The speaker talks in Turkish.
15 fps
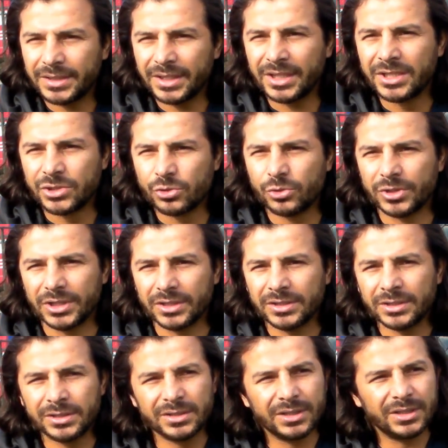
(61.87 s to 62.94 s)
ikinci gol
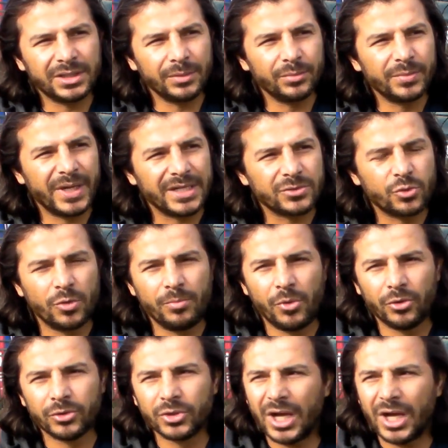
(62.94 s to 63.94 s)
yedik. E tabi biraz kopma oldu